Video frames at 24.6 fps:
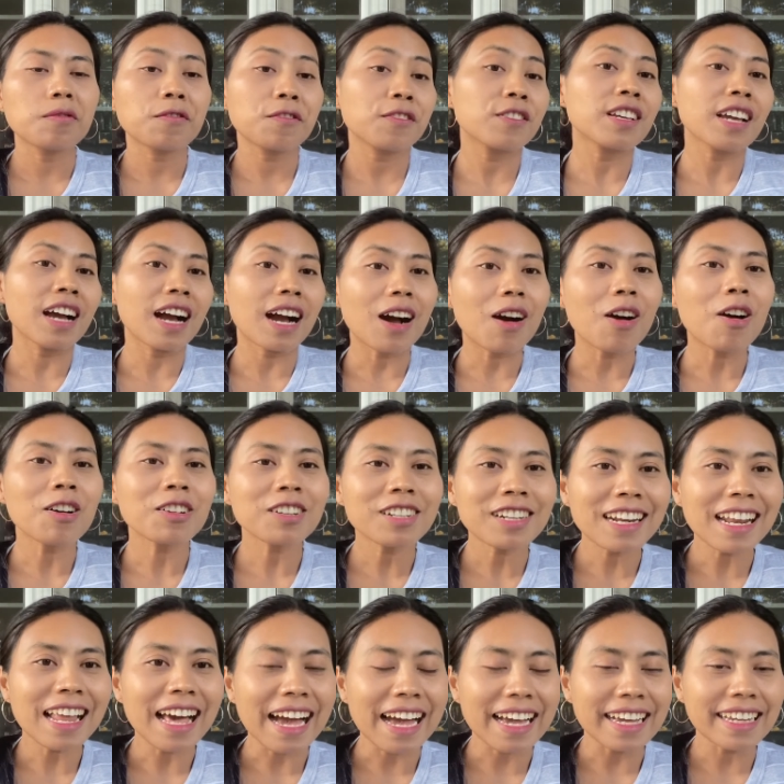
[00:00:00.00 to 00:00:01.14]
via
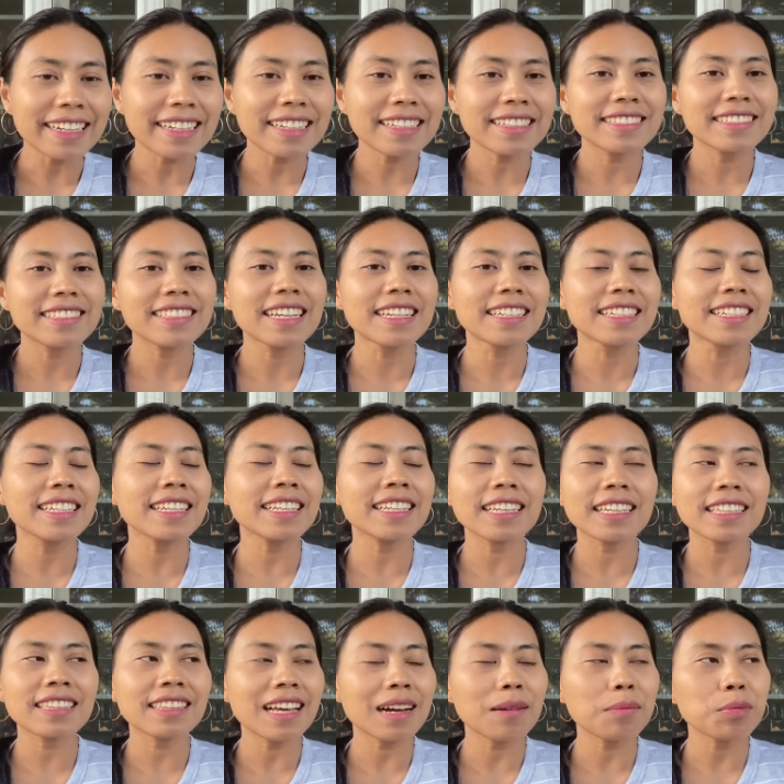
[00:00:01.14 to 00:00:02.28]
online, jadi
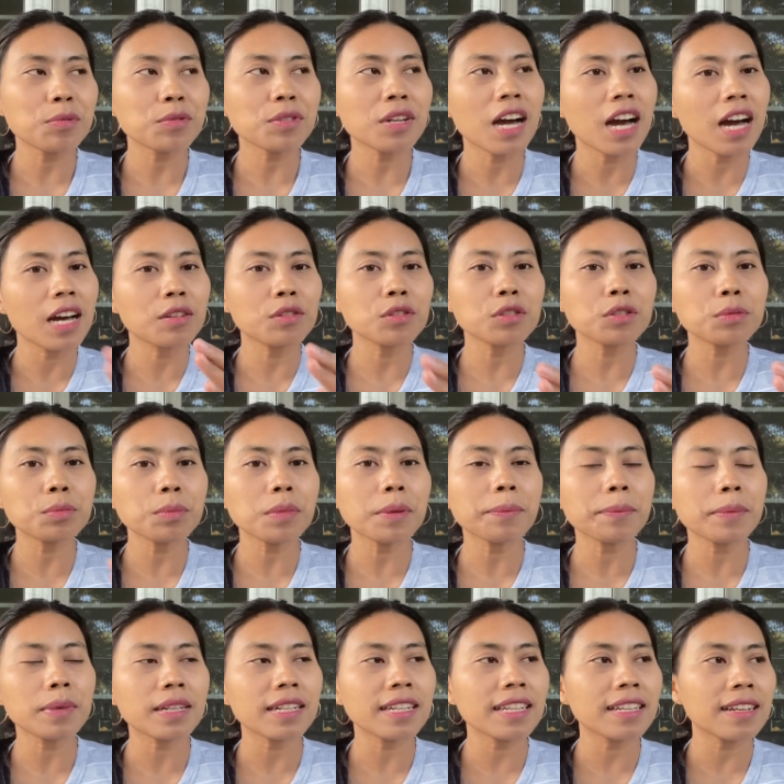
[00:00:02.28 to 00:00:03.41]
kita pun harus
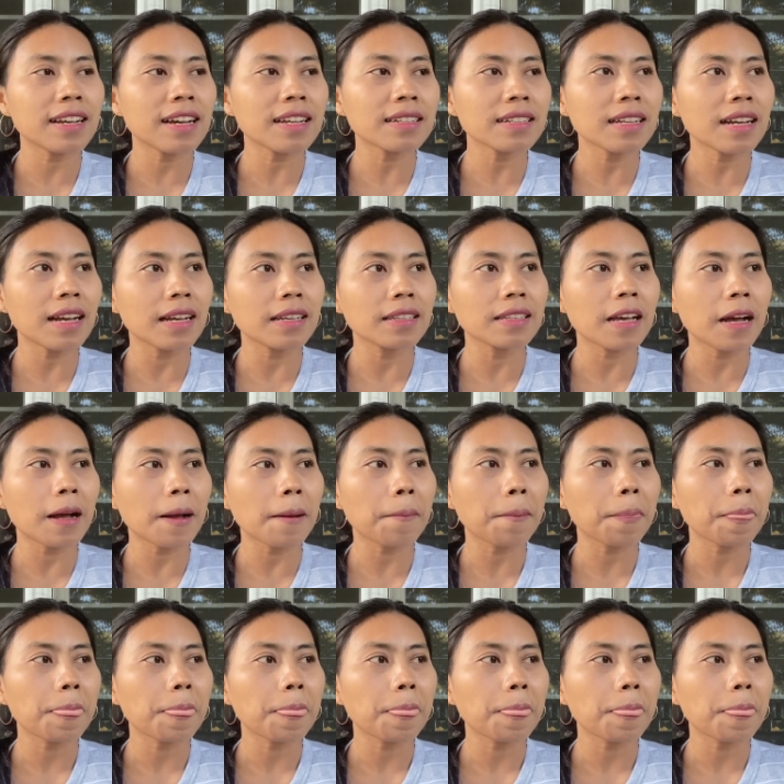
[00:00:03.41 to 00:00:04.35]
memberikan kayak